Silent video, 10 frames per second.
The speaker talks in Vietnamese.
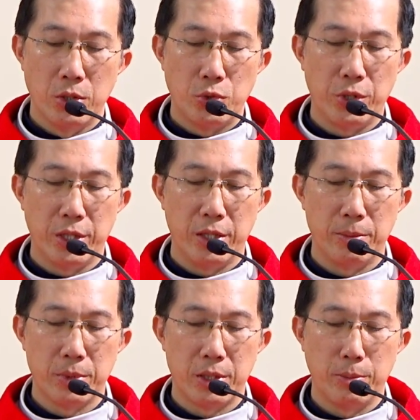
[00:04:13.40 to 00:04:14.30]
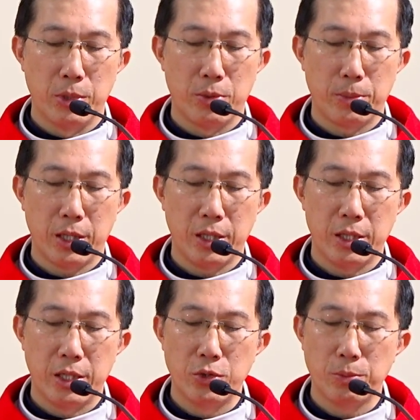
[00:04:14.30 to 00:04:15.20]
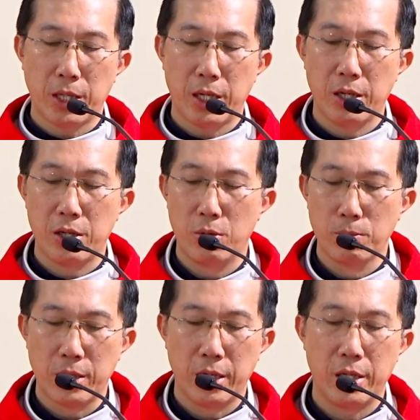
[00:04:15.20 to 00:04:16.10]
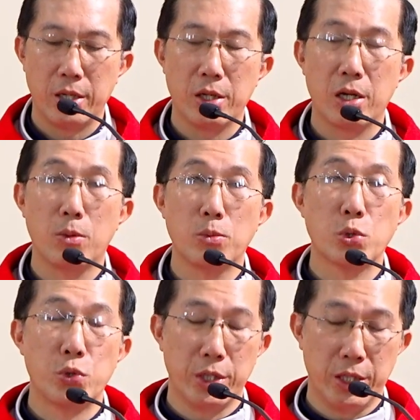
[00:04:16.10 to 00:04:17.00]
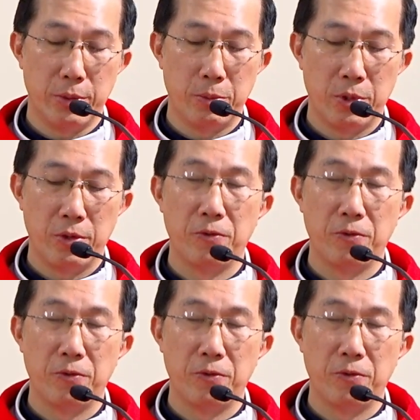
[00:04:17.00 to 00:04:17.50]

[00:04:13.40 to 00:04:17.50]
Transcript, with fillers: Suy niệm tin mừng hôm nay khiến chúng ta không thể không suy niệm